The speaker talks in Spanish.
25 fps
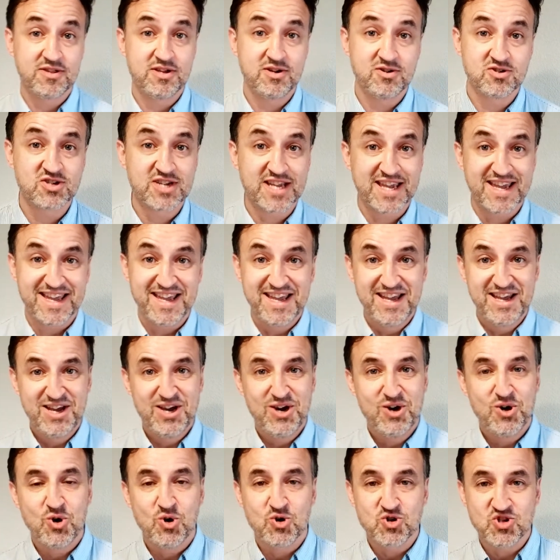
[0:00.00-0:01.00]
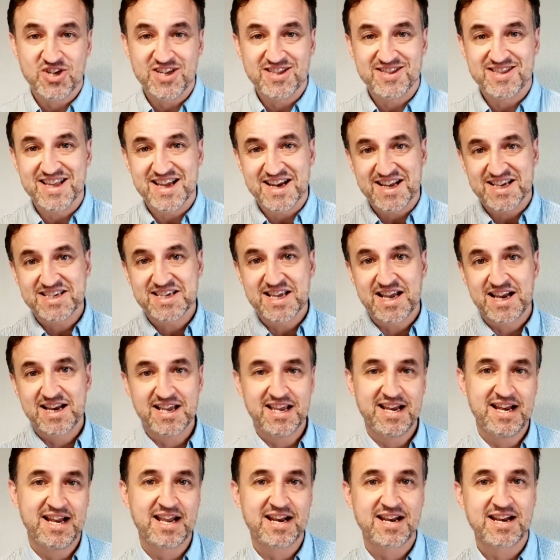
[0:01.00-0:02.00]
de los que os interesa
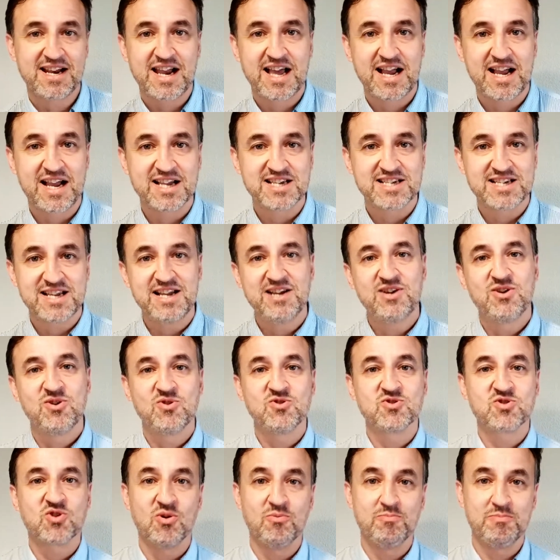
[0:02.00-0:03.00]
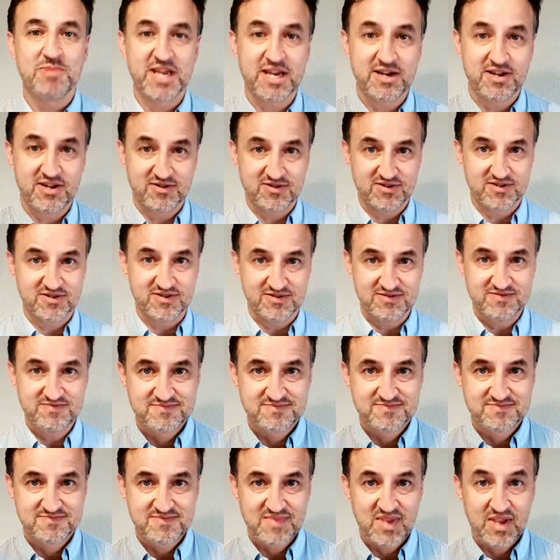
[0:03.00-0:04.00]
alquilarle la casa, os convienen o no.
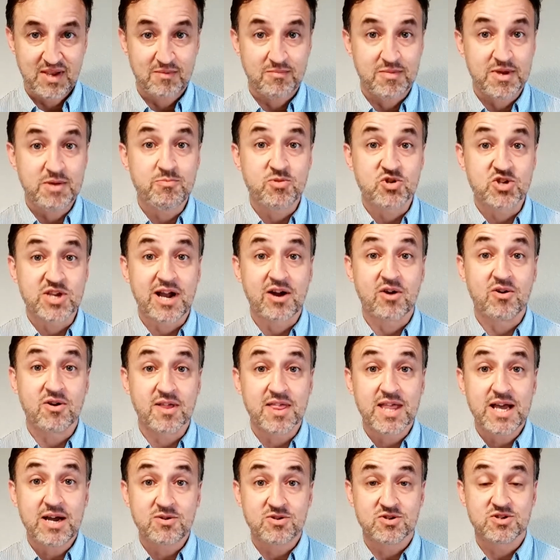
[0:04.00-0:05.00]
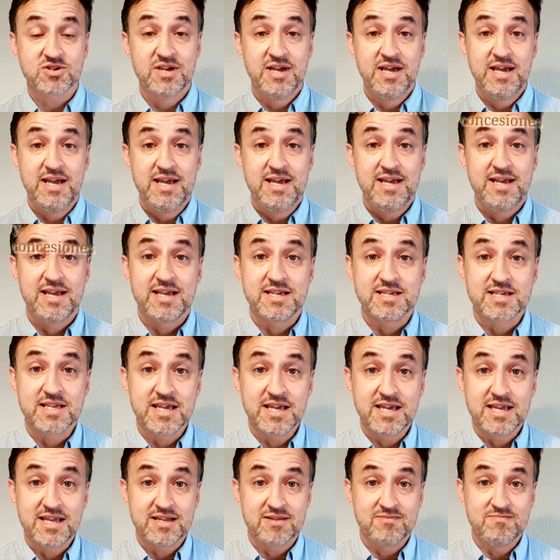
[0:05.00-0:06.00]
Bien, pues acordaos, es
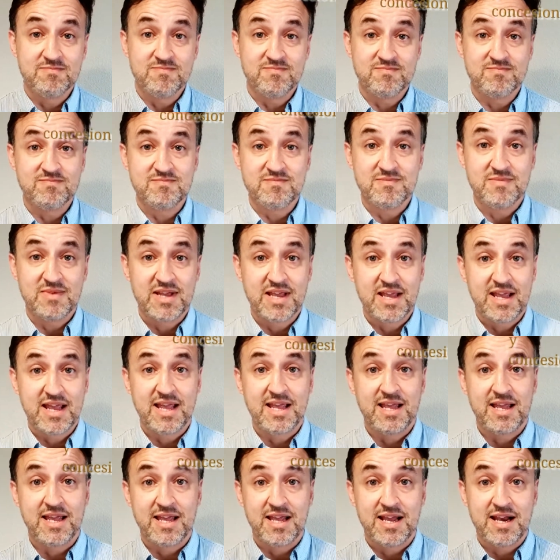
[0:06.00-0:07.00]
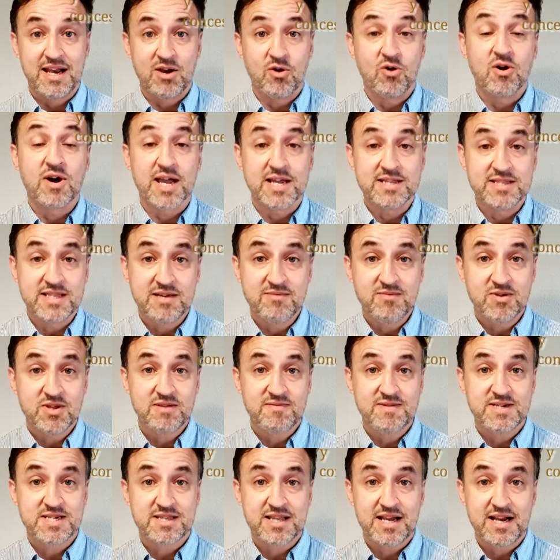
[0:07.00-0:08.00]
que mm, el objetivo
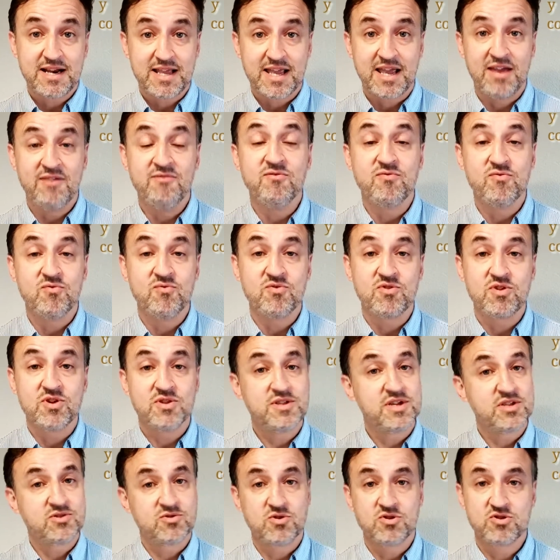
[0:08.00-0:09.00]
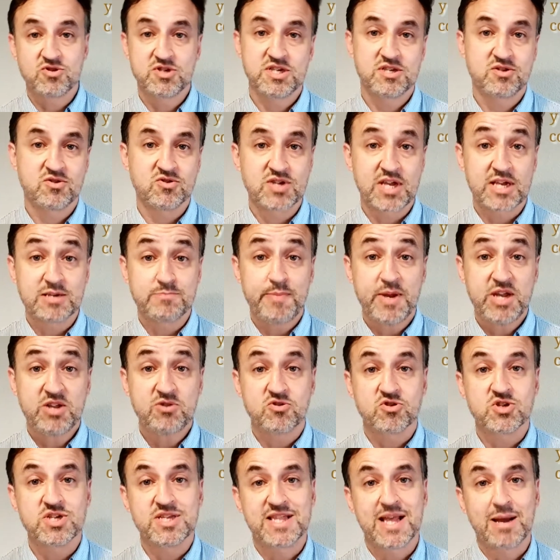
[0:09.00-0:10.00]
debe estar en función de todos estos
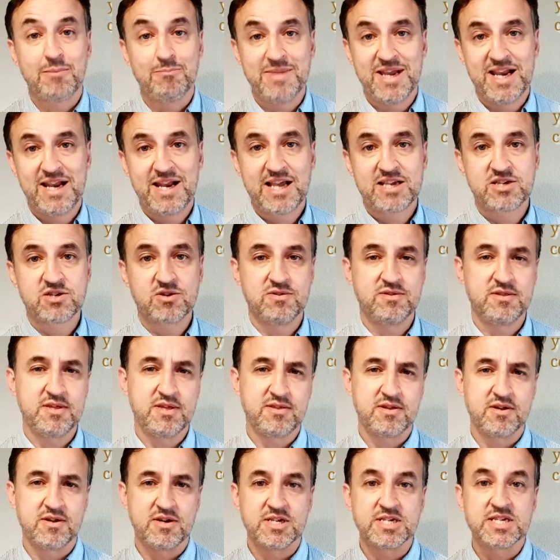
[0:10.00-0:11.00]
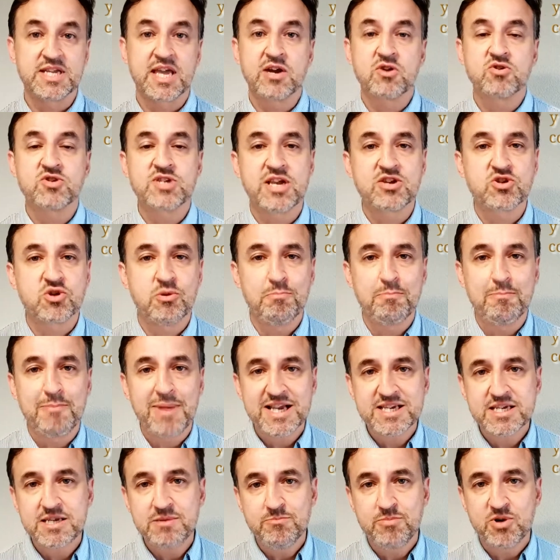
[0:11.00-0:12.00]
aspectos y también las condiciones. ¿Qué cosas son
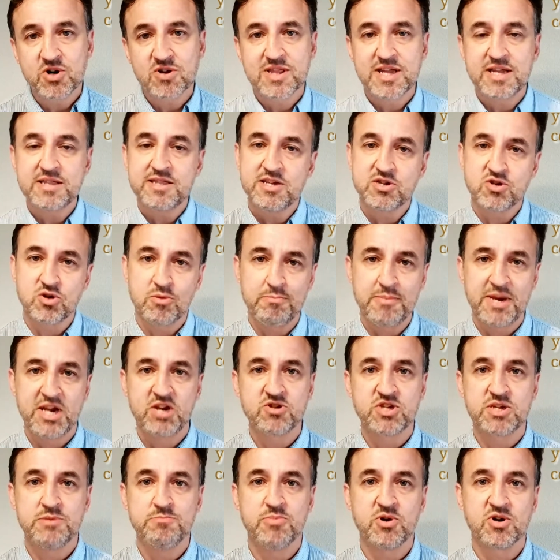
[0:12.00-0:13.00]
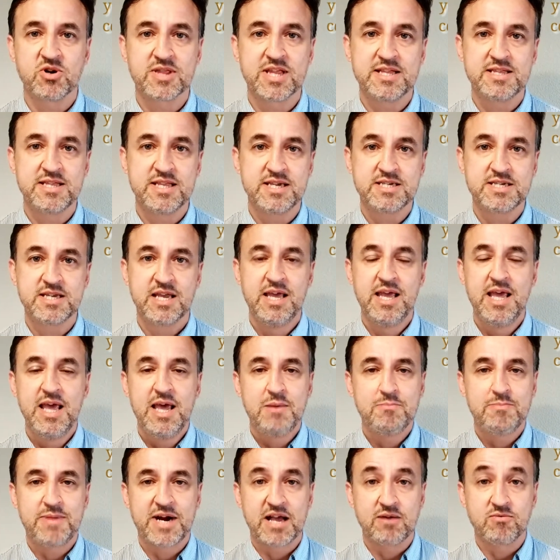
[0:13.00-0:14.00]
más importantes o menos importantes
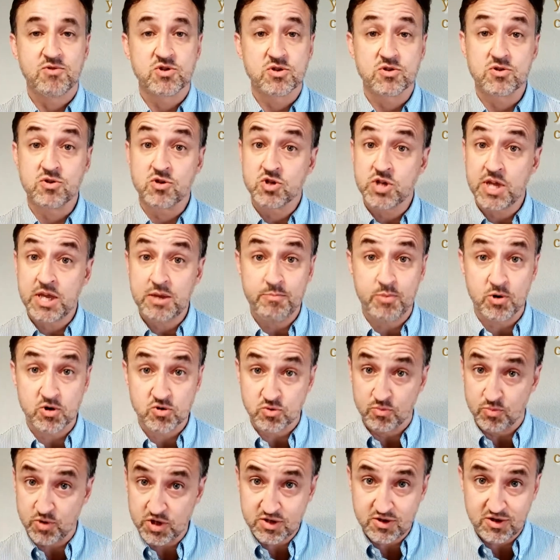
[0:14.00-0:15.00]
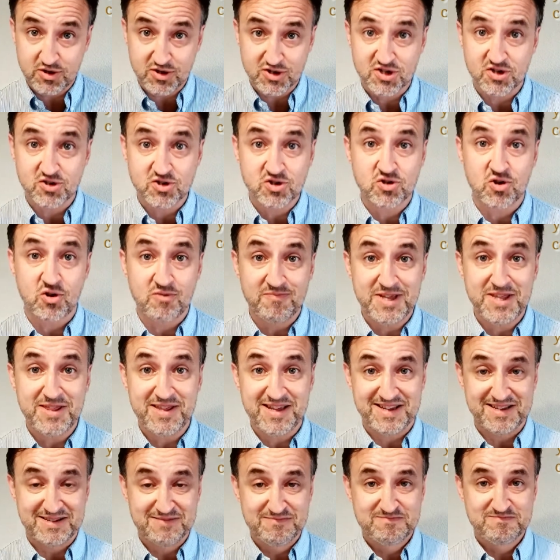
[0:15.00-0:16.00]
para vosotros? Y por supuesto, no se os
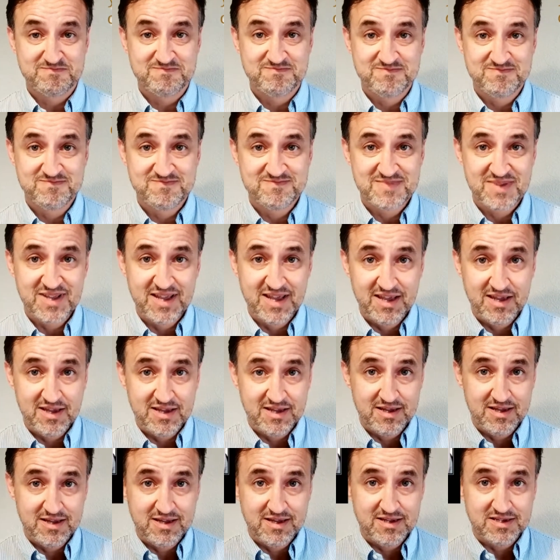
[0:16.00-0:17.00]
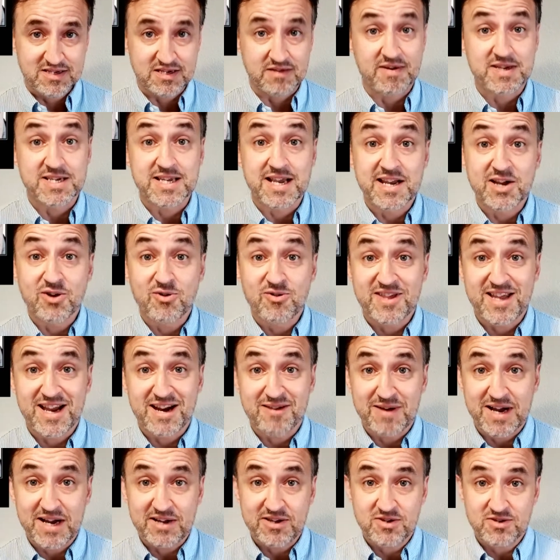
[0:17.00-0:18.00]
olvide. Si vais a negociar
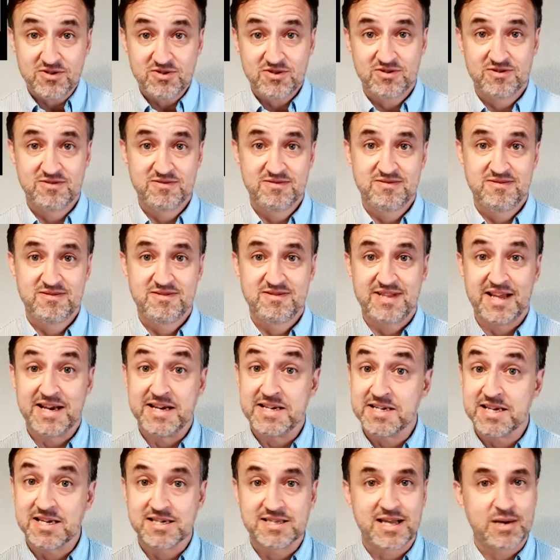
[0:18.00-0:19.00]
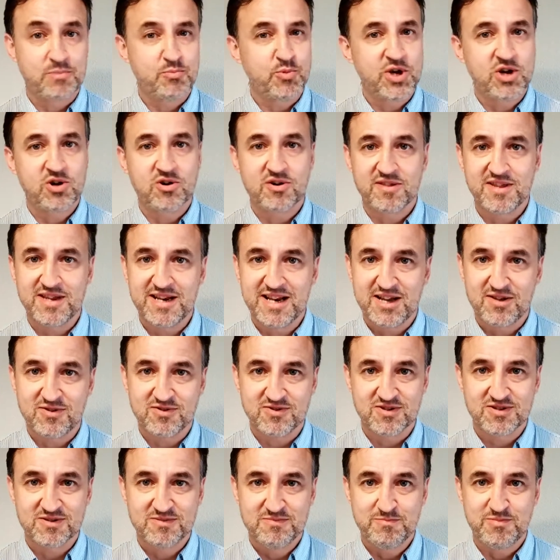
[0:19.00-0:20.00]
varios, tenéis que estar muy
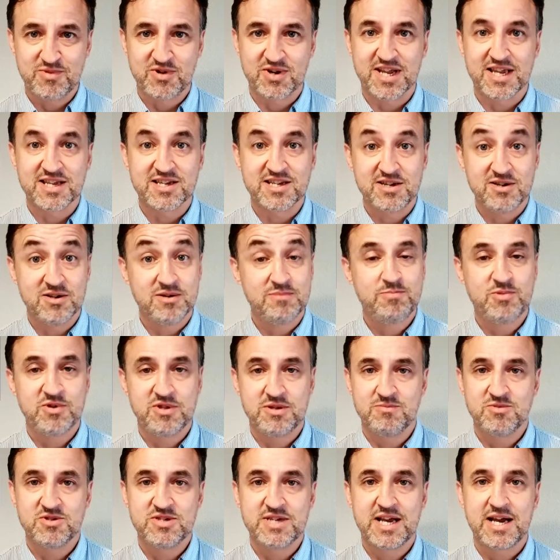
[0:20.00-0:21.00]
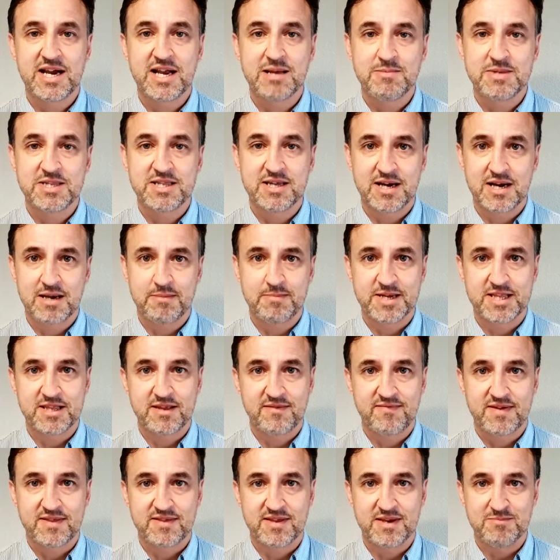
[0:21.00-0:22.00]
coordinados, porque si no, podemos llegar a meter la
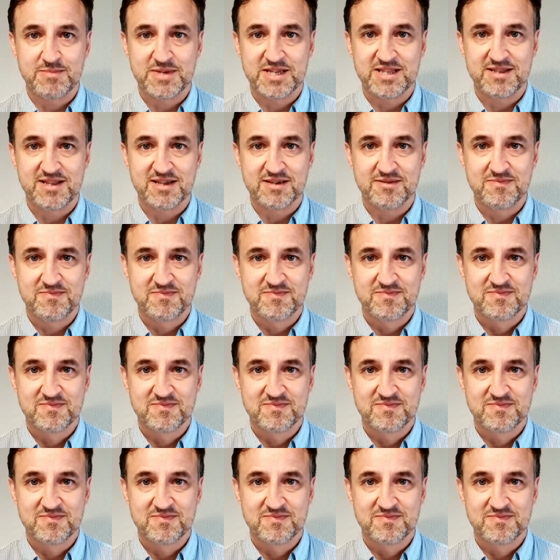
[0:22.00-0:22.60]
pata fácilmente.